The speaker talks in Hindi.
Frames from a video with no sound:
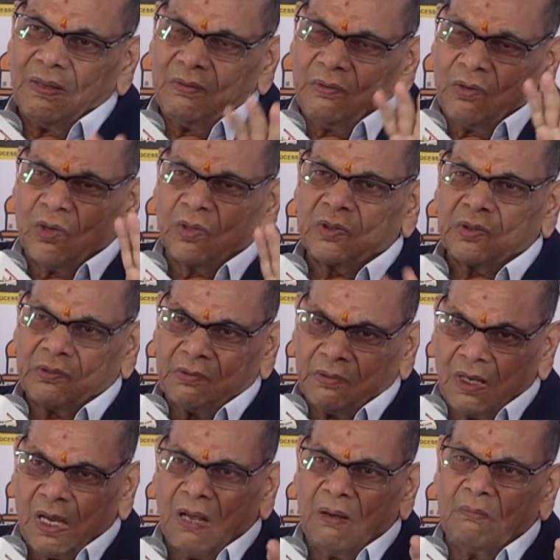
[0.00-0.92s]
जो
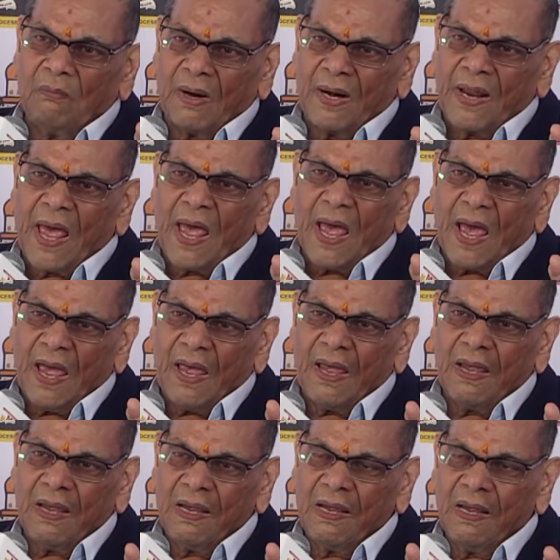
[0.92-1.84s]
बनाया
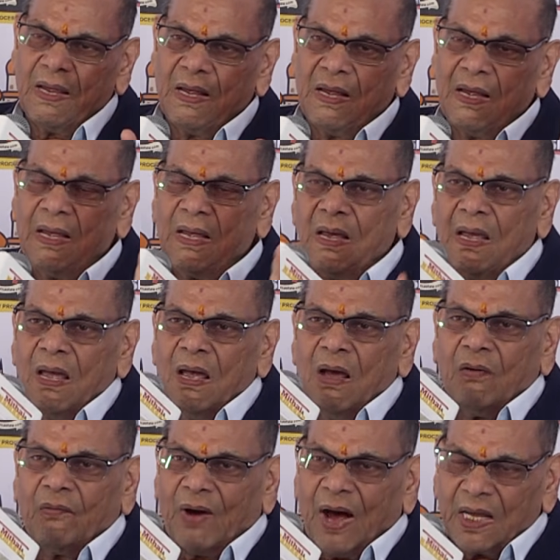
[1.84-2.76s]
है
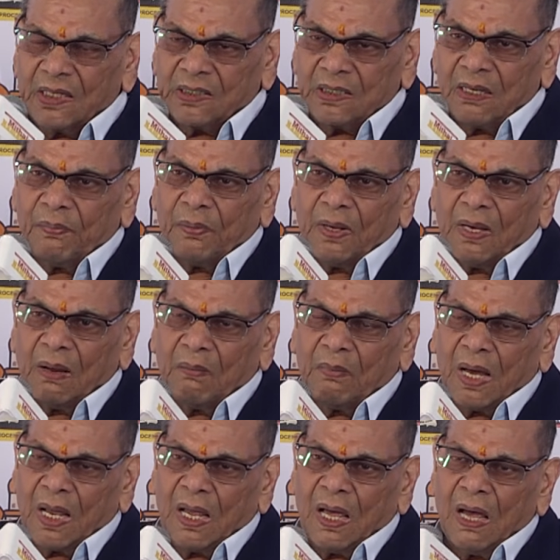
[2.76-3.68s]
वहाँ से फिर
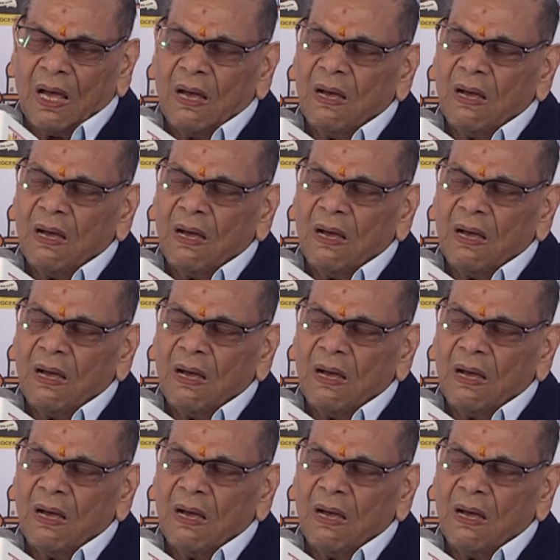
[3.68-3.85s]
हमारा